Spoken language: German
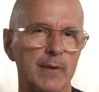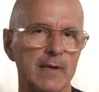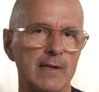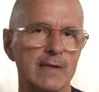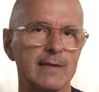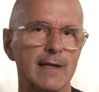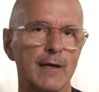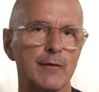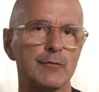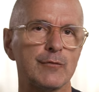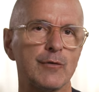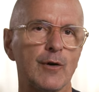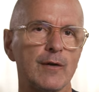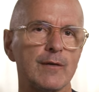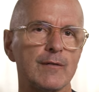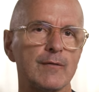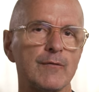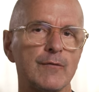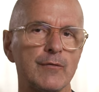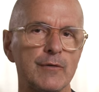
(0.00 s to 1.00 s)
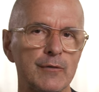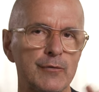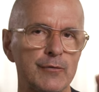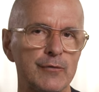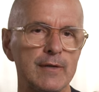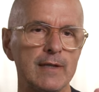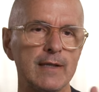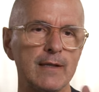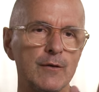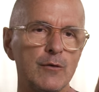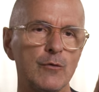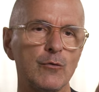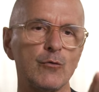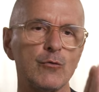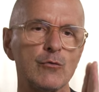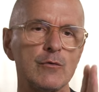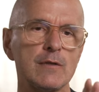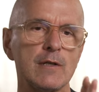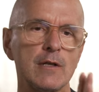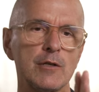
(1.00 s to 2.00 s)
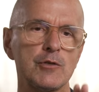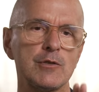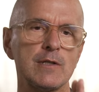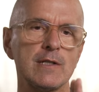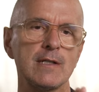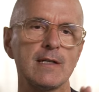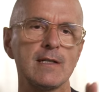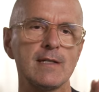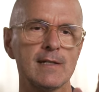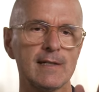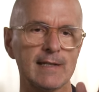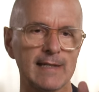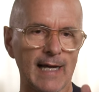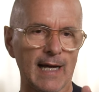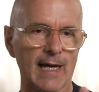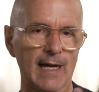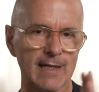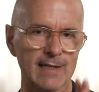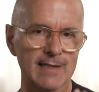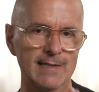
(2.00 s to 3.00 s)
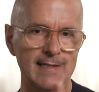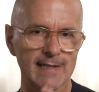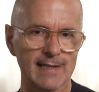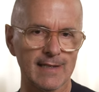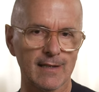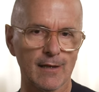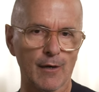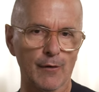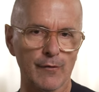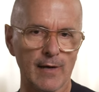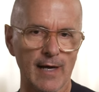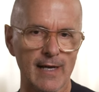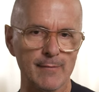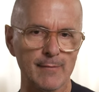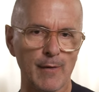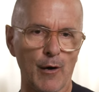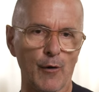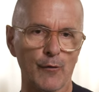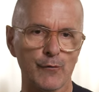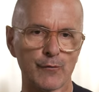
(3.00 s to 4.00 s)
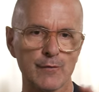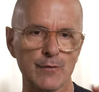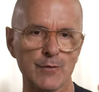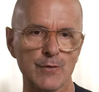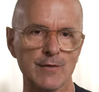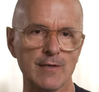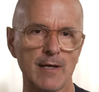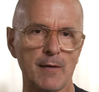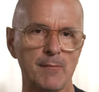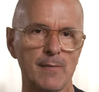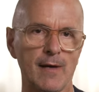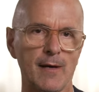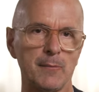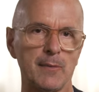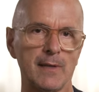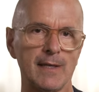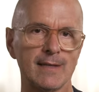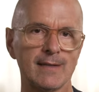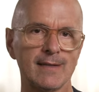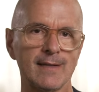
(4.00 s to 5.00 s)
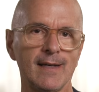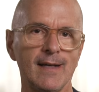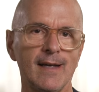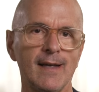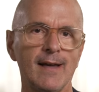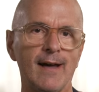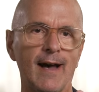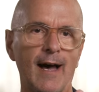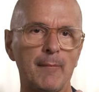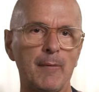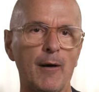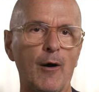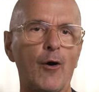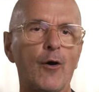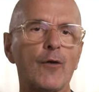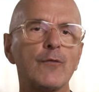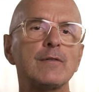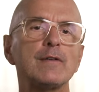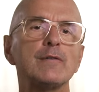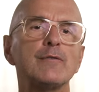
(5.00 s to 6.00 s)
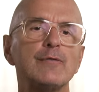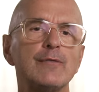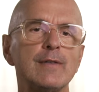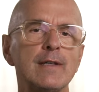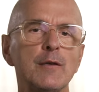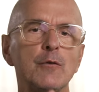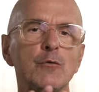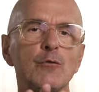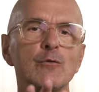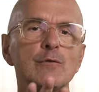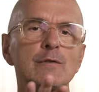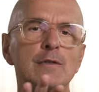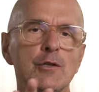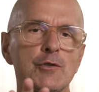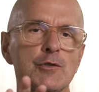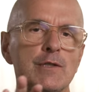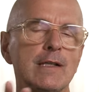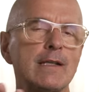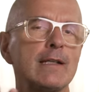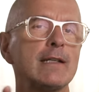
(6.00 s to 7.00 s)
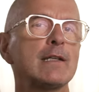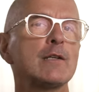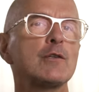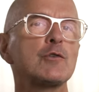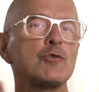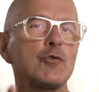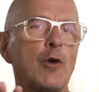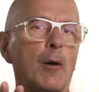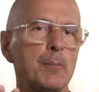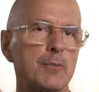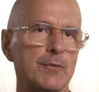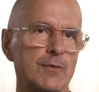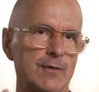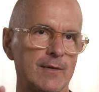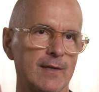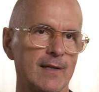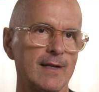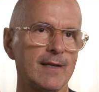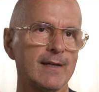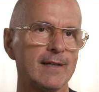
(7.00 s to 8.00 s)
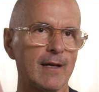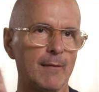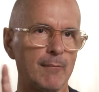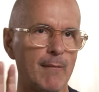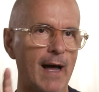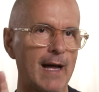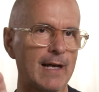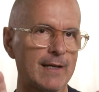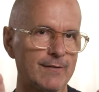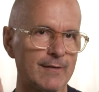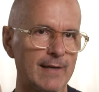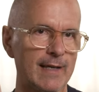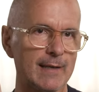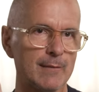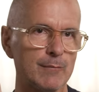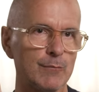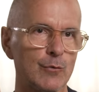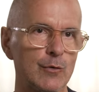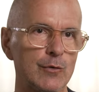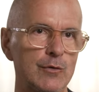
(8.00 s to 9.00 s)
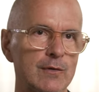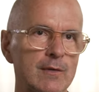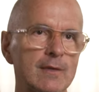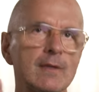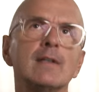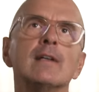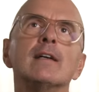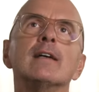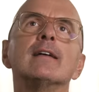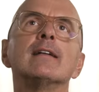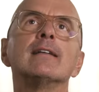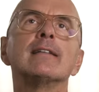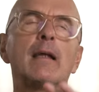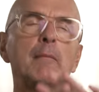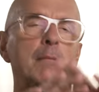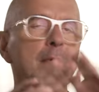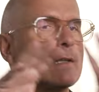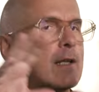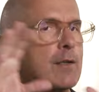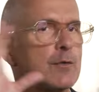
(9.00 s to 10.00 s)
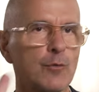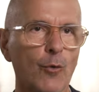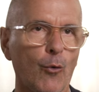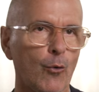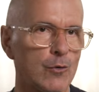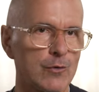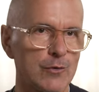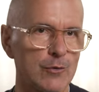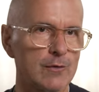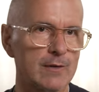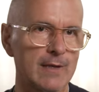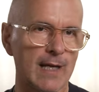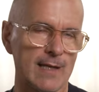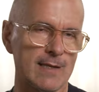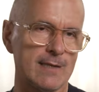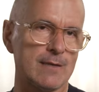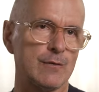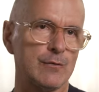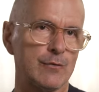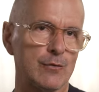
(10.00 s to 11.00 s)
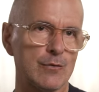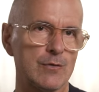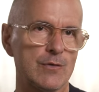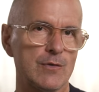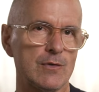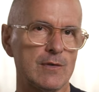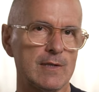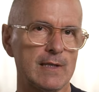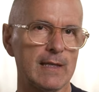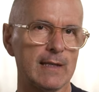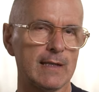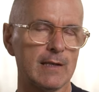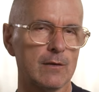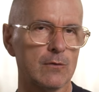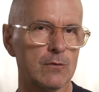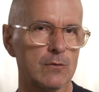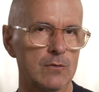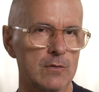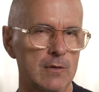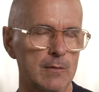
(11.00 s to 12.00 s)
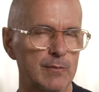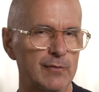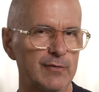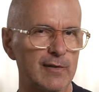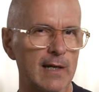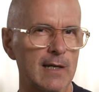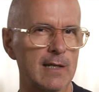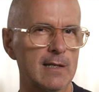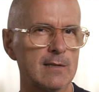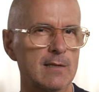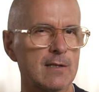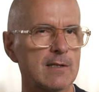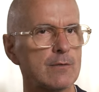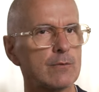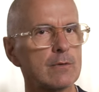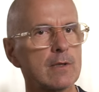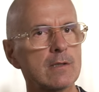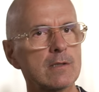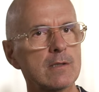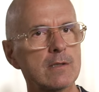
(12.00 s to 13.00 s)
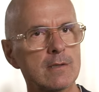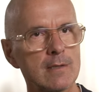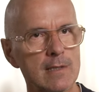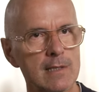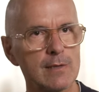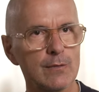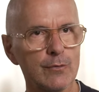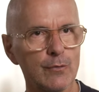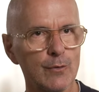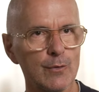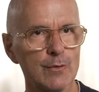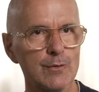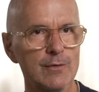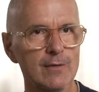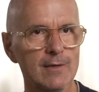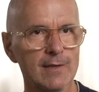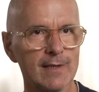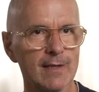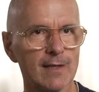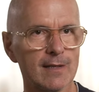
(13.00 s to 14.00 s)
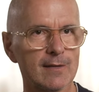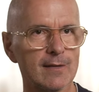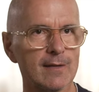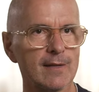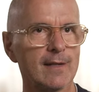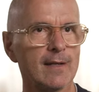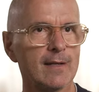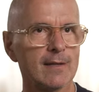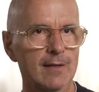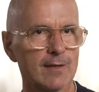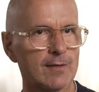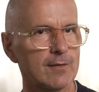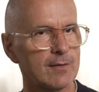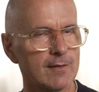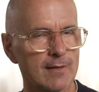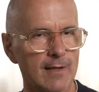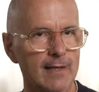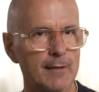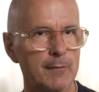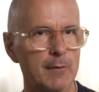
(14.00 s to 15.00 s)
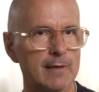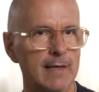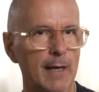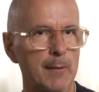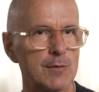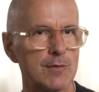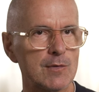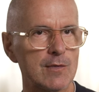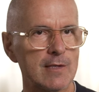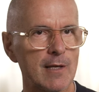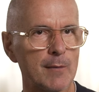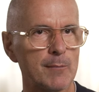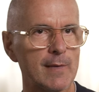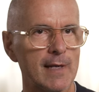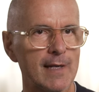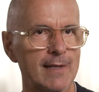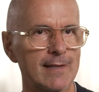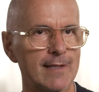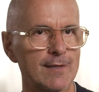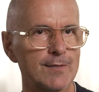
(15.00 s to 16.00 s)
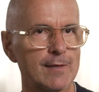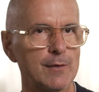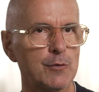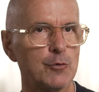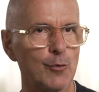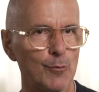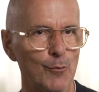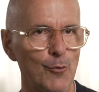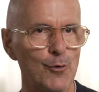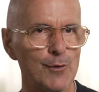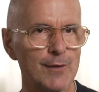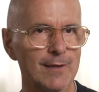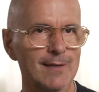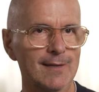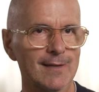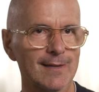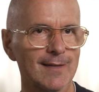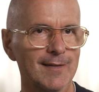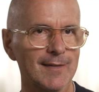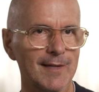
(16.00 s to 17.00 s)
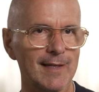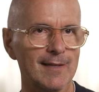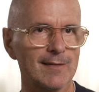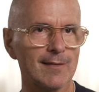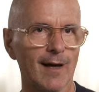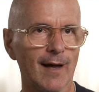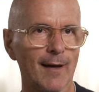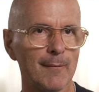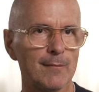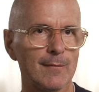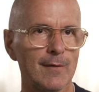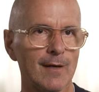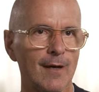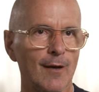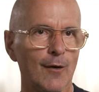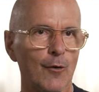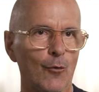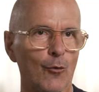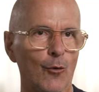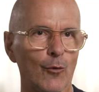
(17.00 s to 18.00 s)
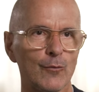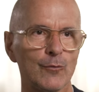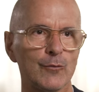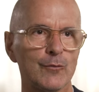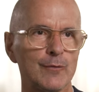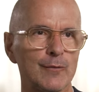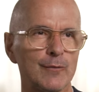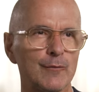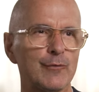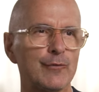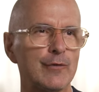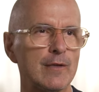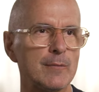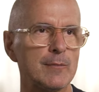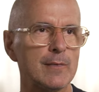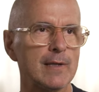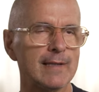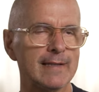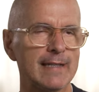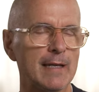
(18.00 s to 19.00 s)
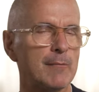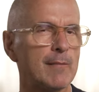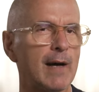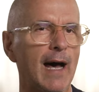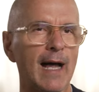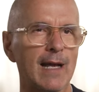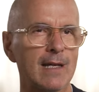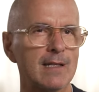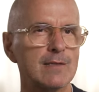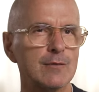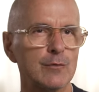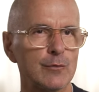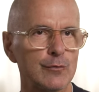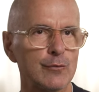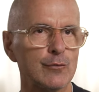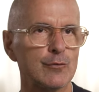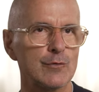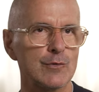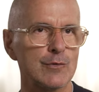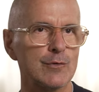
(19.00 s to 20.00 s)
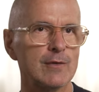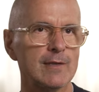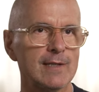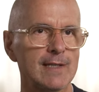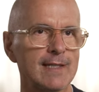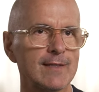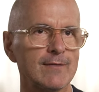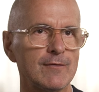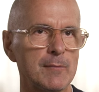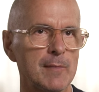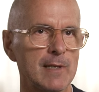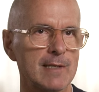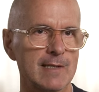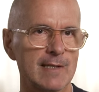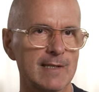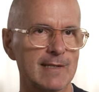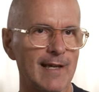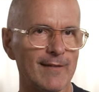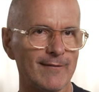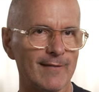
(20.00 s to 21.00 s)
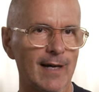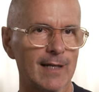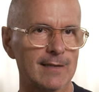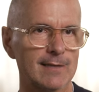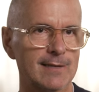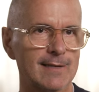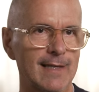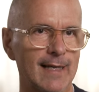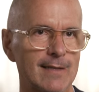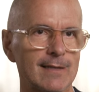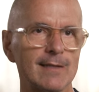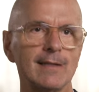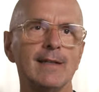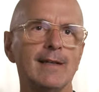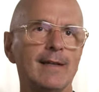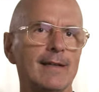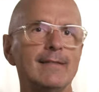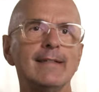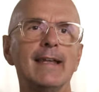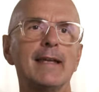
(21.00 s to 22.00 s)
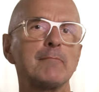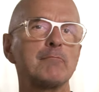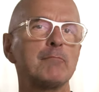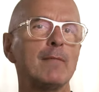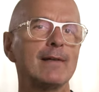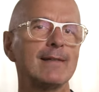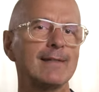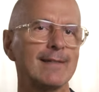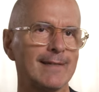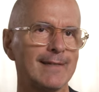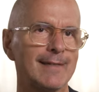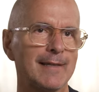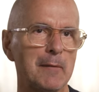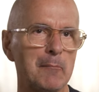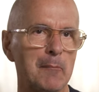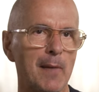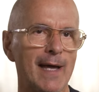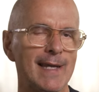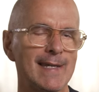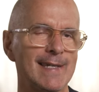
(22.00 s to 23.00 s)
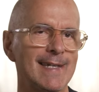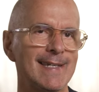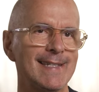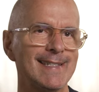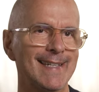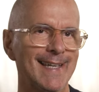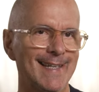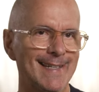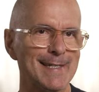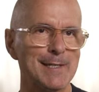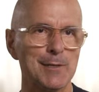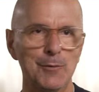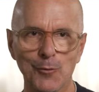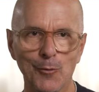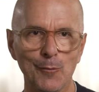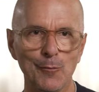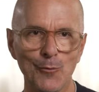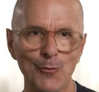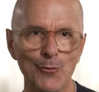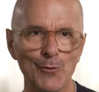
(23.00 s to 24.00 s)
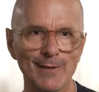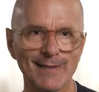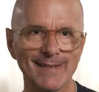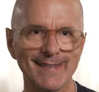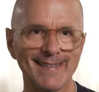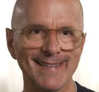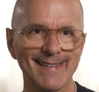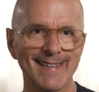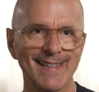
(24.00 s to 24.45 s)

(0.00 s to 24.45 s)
Bild davon, wie viele unterschiedliche Charaktere auf einem Haufen zusammenarbeiten, aber auch wie viele unterschiedliche Jobs gemacht werden müssen damit das Große und Ganze funktioniert. In unserem Fall ist es so, dass es nicht funktioniert. Das kann aber damit zusammenhängen, dass wir eine Komödie gedreht haben. Und einen Film, in dem alles so funktioniert, wie man sich erwartet hat, nennt man gemeinhin ja nicht Komödie.